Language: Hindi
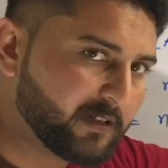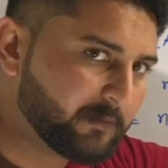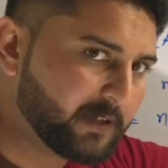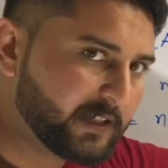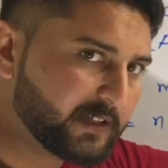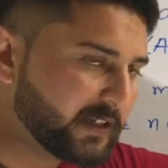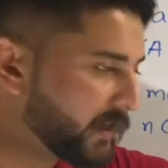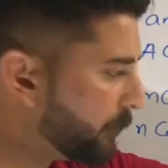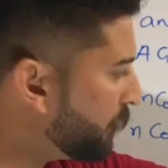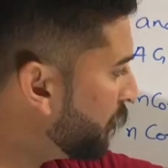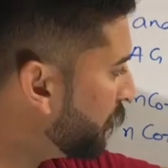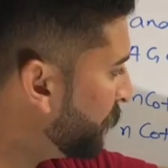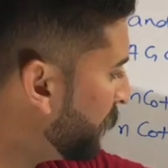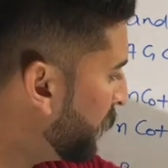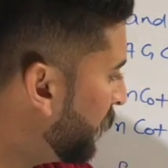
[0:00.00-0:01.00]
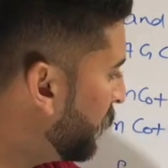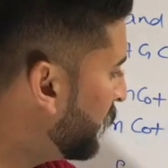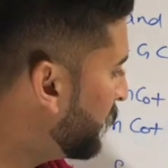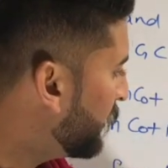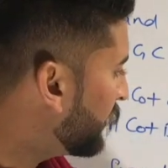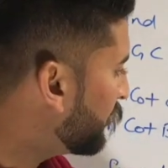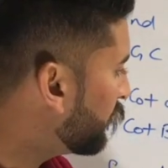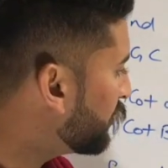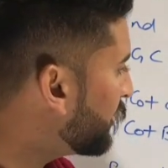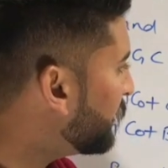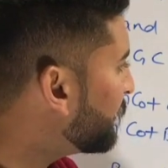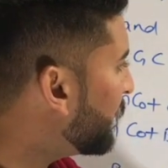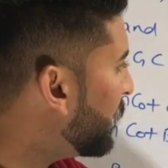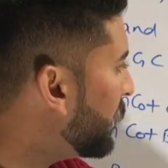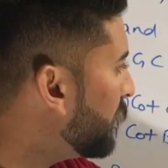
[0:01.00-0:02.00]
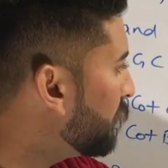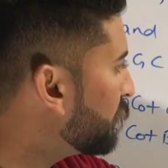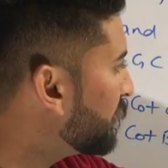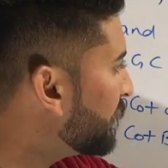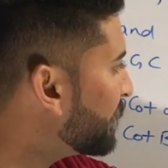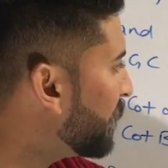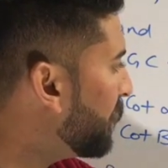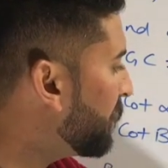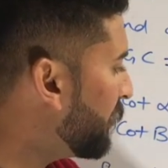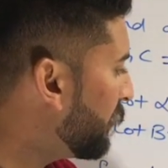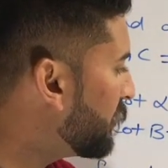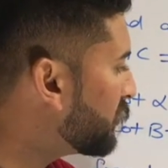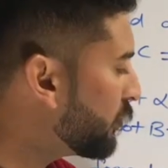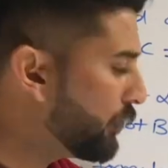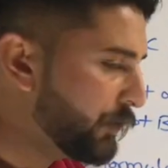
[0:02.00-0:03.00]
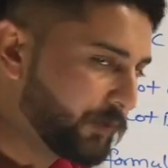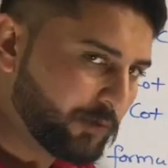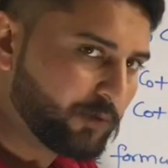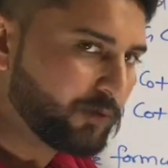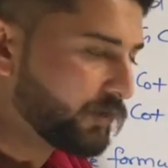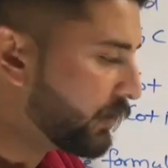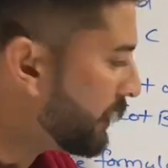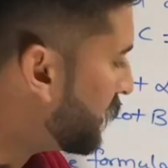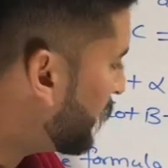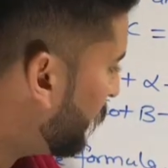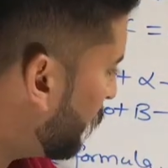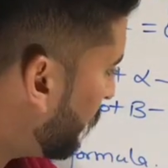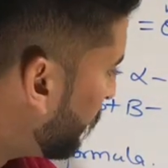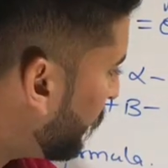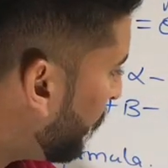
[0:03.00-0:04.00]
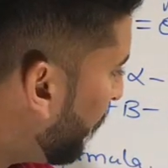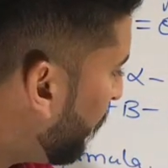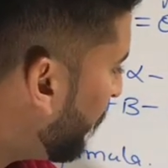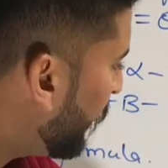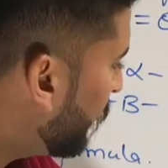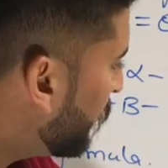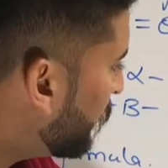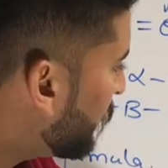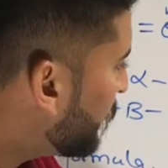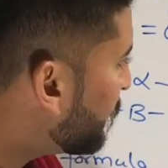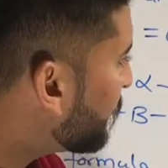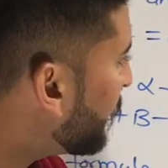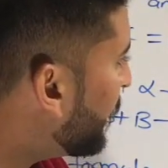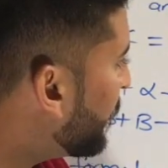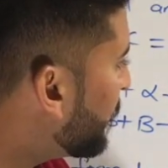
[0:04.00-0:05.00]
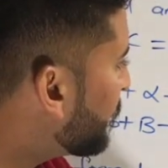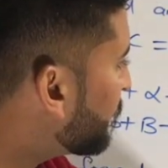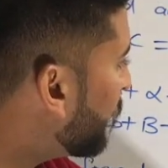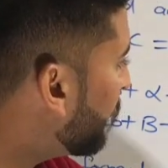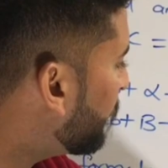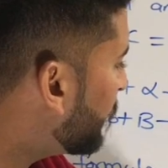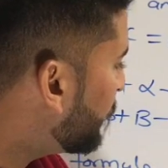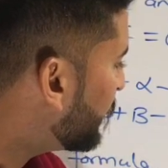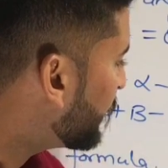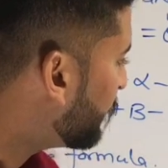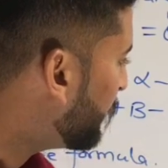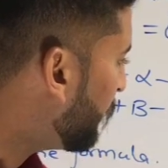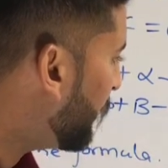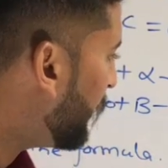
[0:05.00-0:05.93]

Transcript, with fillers: हम लेते हैं अपोन में दूसरी साइड उसके सामने वाला जो न्यून कोण रहते हैं वहाँ पे इस साइड के सामने जैसे मैं